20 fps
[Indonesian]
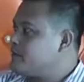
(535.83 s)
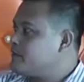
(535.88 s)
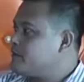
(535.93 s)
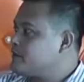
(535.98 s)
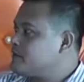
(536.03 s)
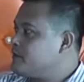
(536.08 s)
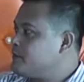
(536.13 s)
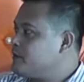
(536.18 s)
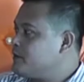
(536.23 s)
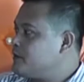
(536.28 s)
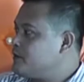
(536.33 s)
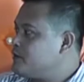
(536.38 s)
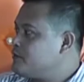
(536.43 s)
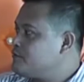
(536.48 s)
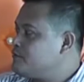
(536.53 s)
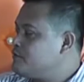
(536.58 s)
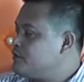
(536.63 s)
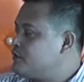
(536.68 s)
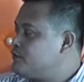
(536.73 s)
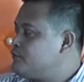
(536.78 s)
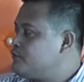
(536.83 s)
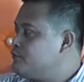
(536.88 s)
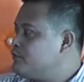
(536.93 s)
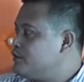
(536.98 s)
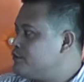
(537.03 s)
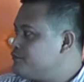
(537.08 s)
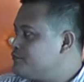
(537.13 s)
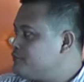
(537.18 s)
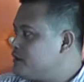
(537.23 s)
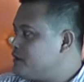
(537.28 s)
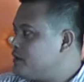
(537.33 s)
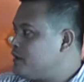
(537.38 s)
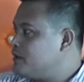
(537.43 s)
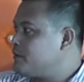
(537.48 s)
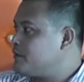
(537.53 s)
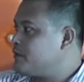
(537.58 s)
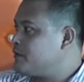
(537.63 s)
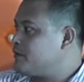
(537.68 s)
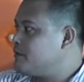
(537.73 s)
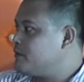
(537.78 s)
Mas? Apakah sudah tua juga
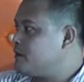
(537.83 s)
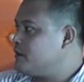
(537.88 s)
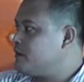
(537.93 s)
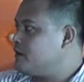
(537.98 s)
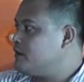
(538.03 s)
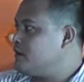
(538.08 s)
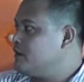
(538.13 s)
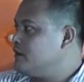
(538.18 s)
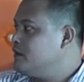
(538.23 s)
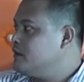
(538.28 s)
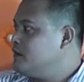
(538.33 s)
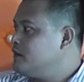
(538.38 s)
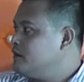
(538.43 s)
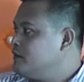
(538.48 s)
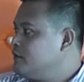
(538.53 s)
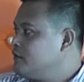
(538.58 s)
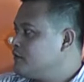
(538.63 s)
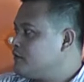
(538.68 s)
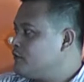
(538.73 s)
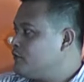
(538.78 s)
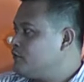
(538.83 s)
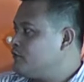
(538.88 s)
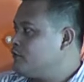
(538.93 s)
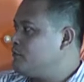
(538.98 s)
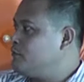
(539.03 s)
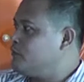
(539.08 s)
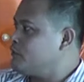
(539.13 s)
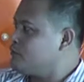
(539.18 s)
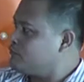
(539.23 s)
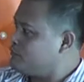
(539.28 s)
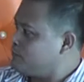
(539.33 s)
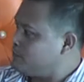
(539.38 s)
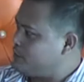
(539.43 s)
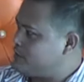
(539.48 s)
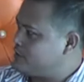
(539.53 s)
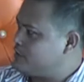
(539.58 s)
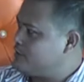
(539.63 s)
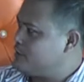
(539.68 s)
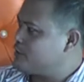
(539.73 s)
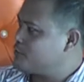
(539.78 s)
apa gimana? Kalau dibilang tua
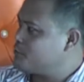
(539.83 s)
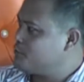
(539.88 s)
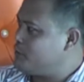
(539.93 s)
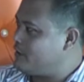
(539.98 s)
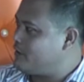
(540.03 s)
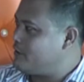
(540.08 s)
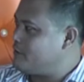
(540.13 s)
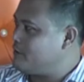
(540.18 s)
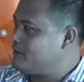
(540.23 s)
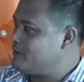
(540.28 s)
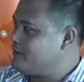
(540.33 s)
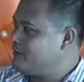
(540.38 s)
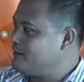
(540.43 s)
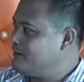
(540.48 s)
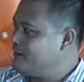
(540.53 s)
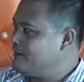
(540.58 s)
pasti jelas tua ya. ya?